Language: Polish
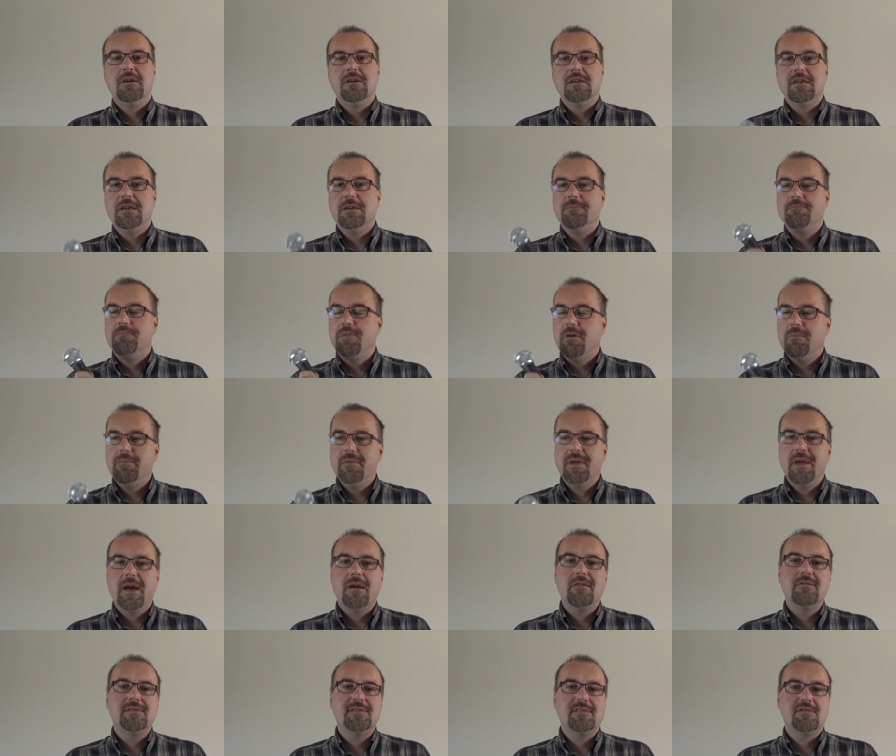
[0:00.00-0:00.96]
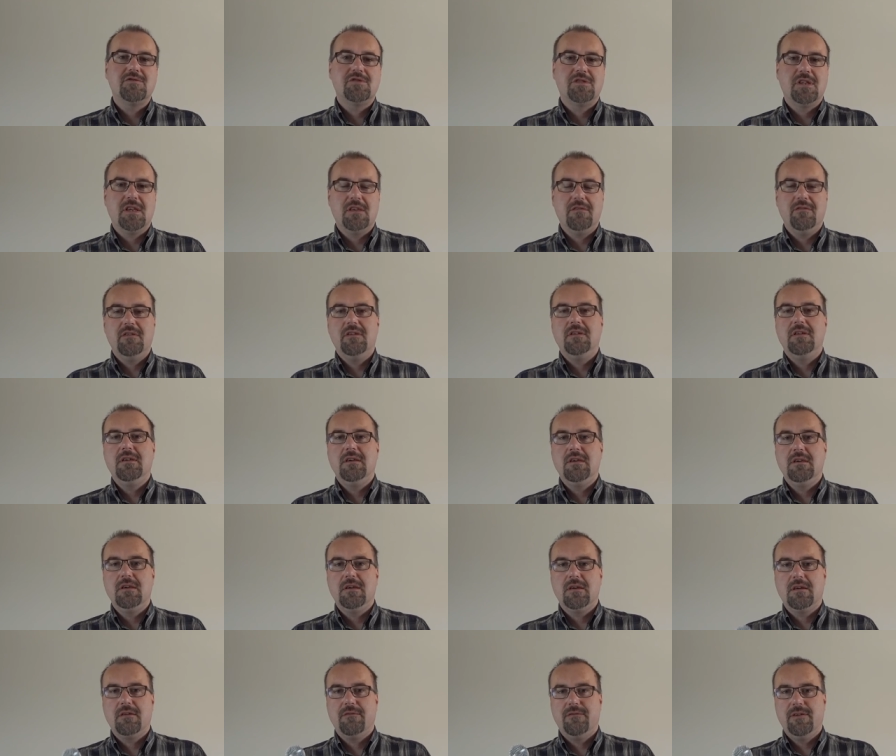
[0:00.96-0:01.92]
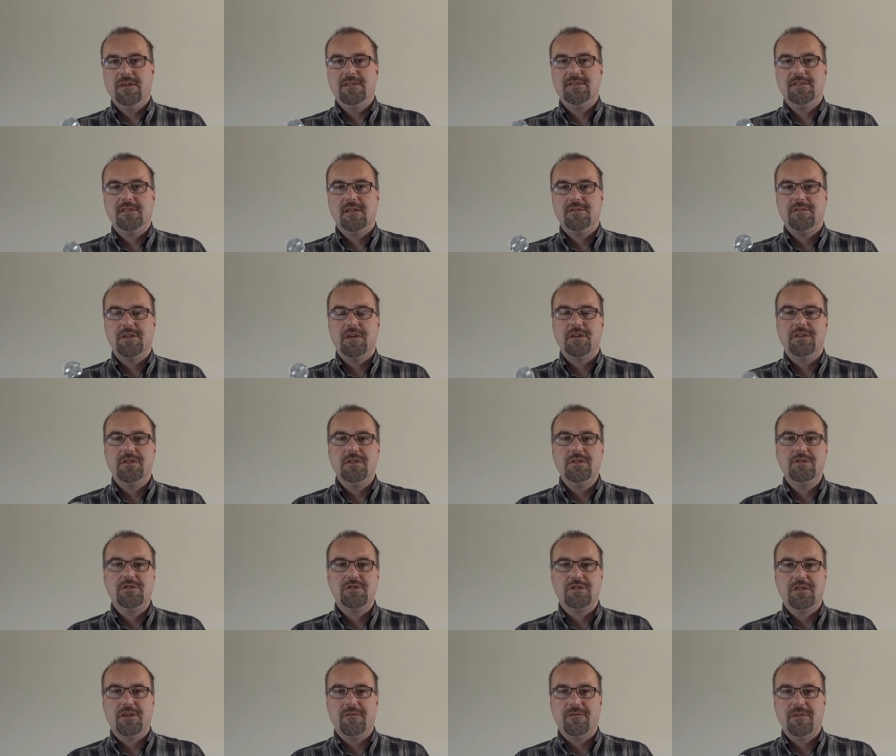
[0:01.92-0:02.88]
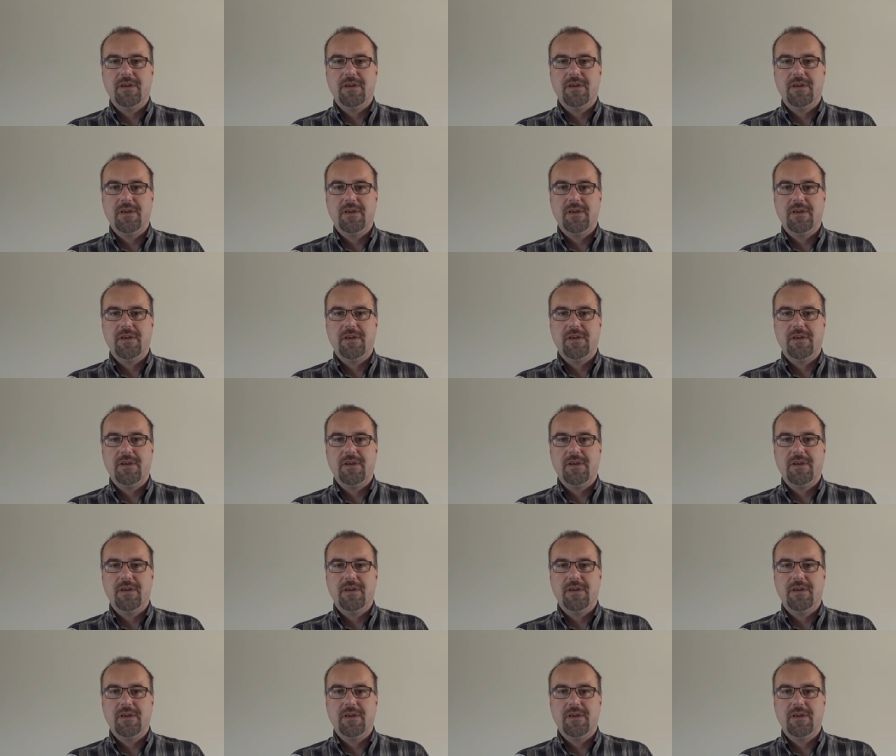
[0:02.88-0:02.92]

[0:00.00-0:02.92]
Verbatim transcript: I pomijając już w tej chwili kwestie techniczne,